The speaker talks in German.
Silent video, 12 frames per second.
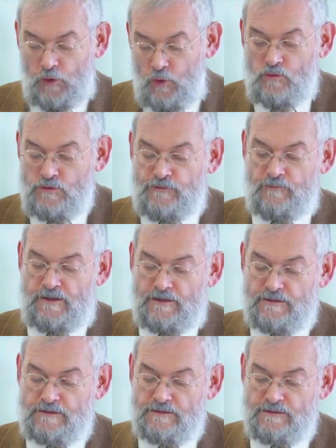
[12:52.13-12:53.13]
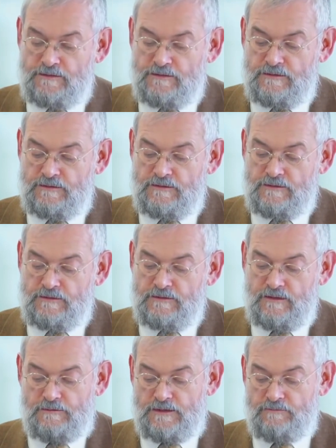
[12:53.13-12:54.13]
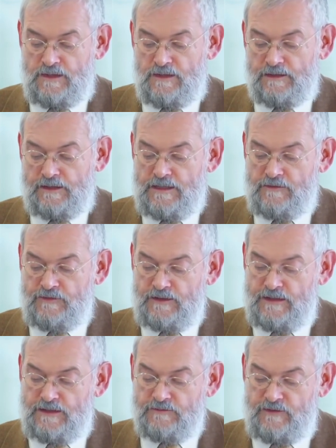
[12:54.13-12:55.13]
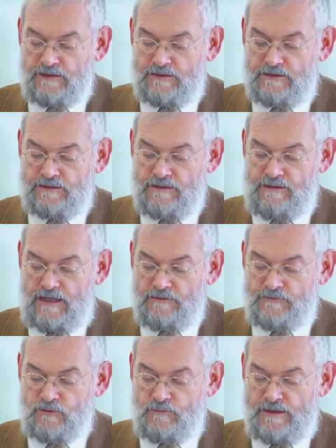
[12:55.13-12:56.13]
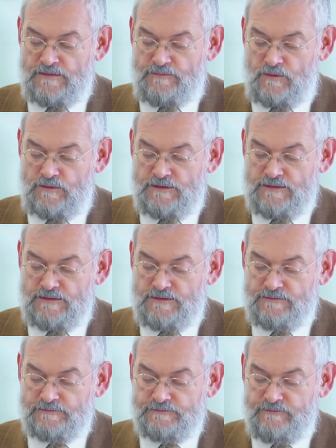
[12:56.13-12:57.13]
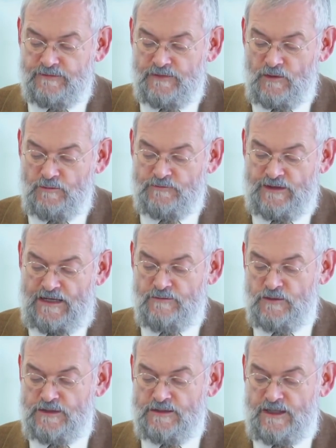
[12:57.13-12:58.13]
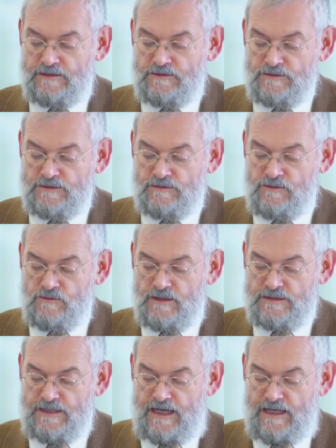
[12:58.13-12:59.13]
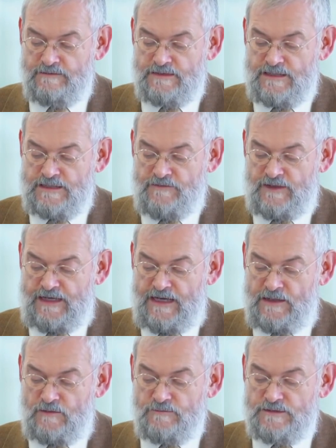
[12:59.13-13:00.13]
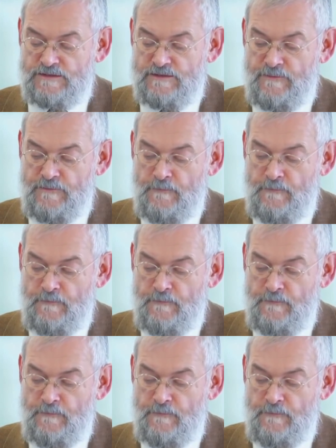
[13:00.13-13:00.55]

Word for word: und für mich damit mir Rede verliehen werde im Auftun meines Mundes, um mit Freimütigkeit kundzutun das Geheimnis des Evangeliums.